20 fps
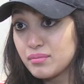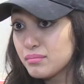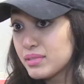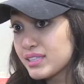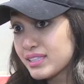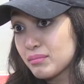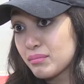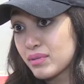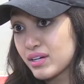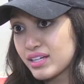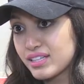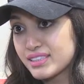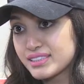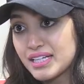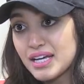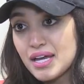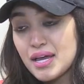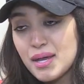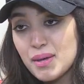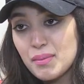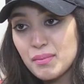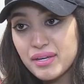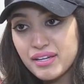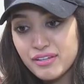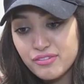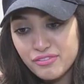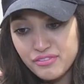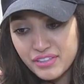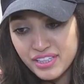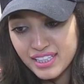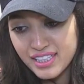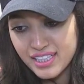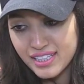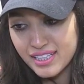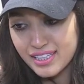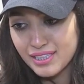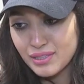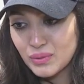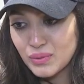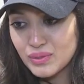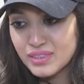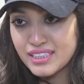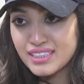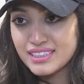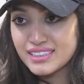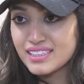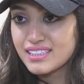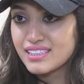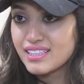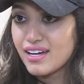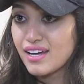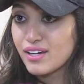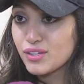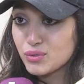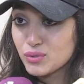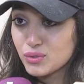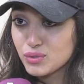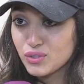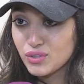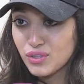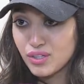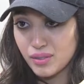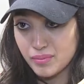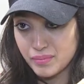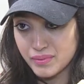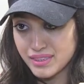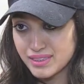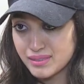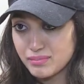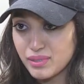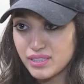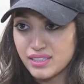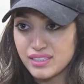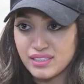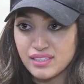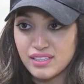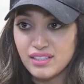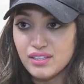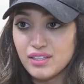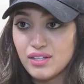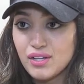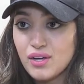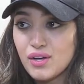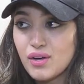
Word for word: بعض المرات مي فعلا هاد الاغنيه سيتي ان كود كور بالنسبه ليا